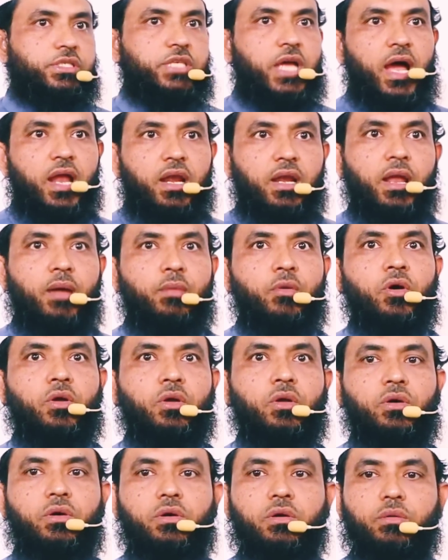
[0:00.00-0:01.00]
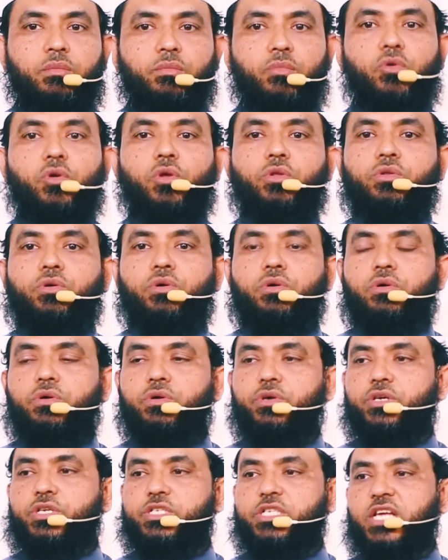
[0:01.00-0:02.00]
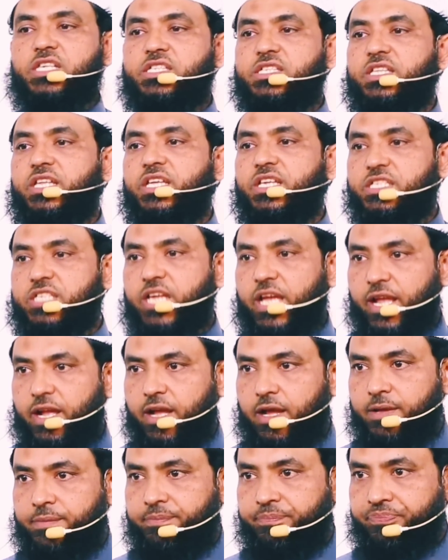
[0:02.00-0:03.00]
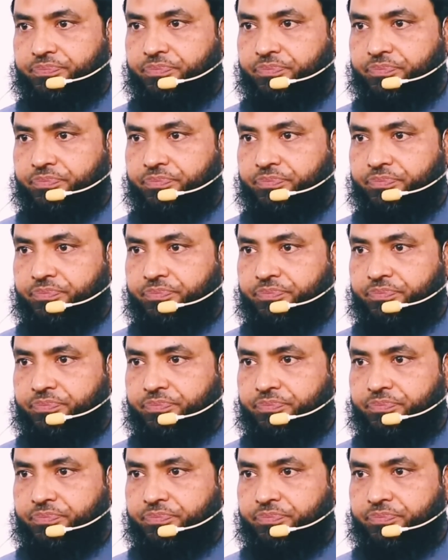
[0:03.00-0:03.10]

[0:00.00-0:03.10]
জাহান্নাম হলো মূলত শাস্তির জায়গা